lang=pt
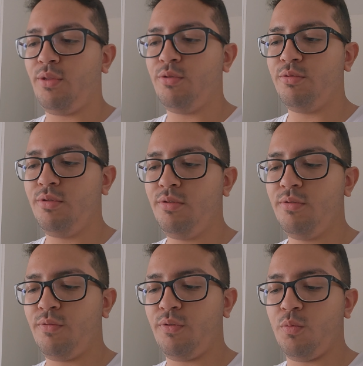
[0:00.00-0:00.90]
tudo,
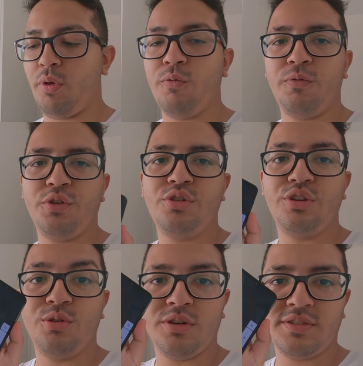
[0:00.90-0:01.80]
arrumei um vídeo
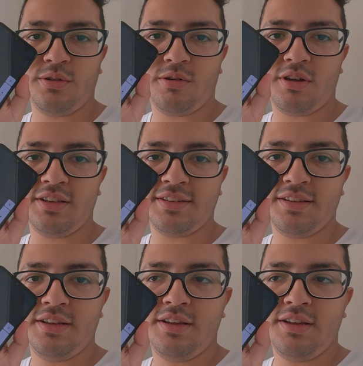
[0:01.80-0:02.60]
de 12 horas